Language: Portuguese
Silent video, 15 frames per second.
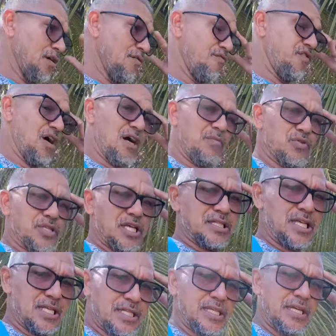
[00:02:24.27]
Vamos
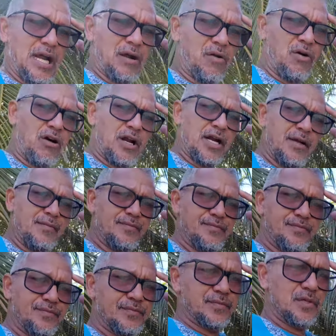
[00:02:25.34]
exercer agora
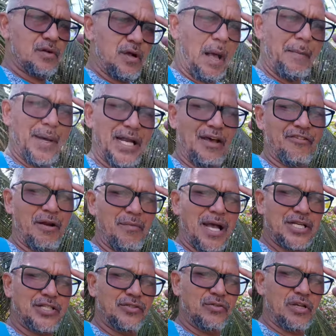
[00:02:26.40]
a palavra
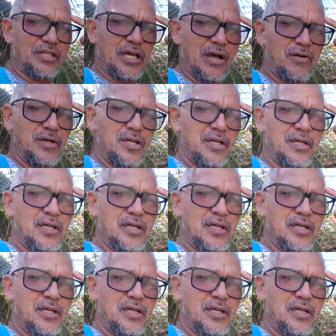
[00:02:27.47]
mágica do canal?